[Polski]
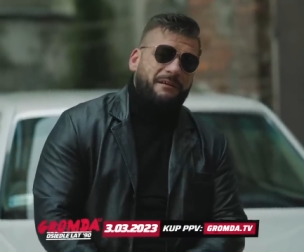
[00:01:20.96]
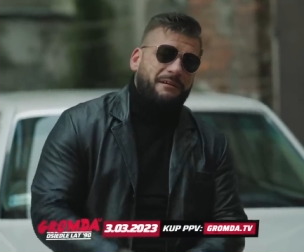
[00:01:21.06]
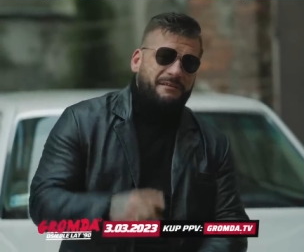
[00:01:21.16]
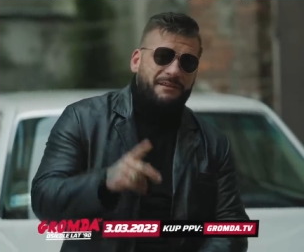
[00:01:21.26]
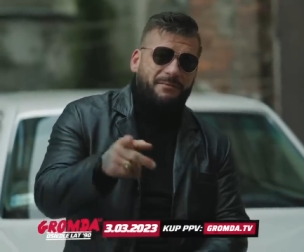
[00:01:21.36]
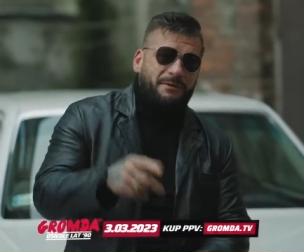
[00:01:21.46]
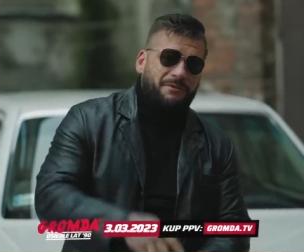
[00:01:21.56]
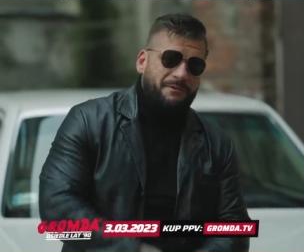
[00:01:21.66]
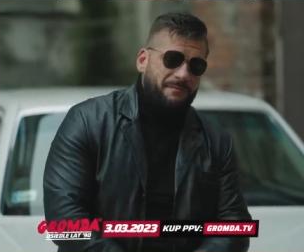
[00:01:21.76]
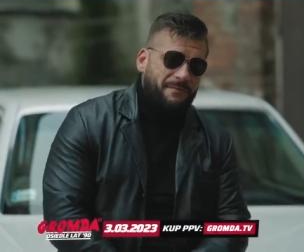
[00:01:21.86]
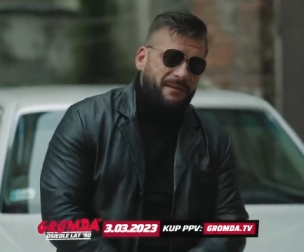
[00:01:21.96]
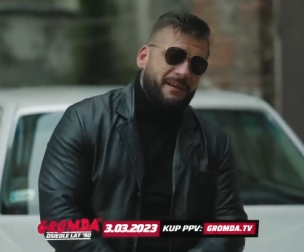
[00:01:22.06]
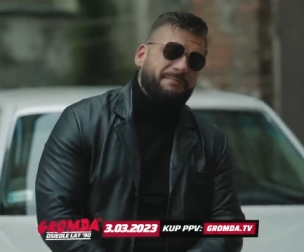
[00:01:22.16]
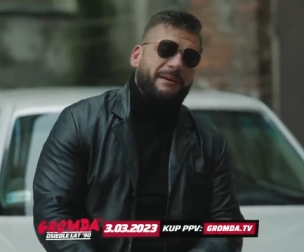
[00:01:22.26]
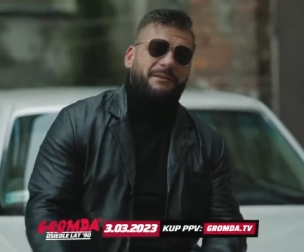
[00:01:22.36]
i nie zapomnij, ja
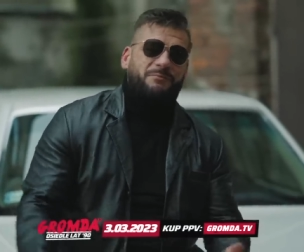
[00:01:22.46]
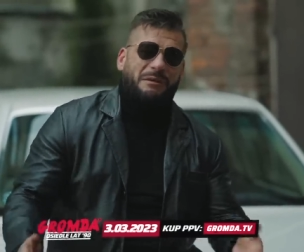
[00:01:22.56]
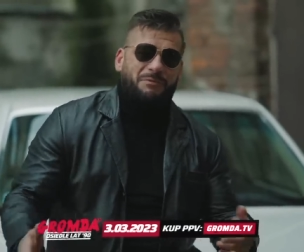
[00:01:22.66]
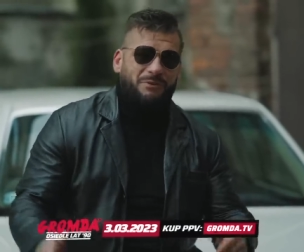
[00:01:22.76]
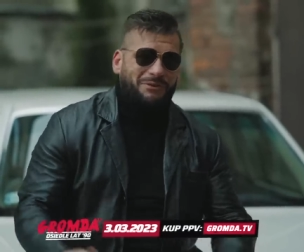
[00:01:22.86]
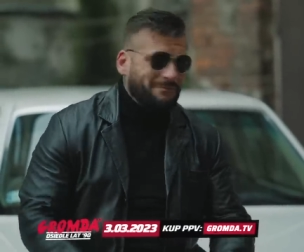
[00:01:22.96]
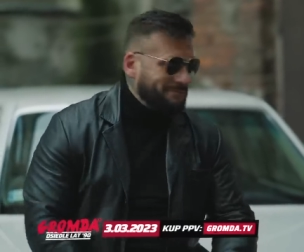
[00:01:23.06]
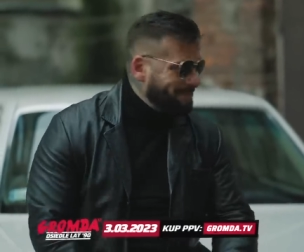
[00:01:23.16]
spadam, mam robotę.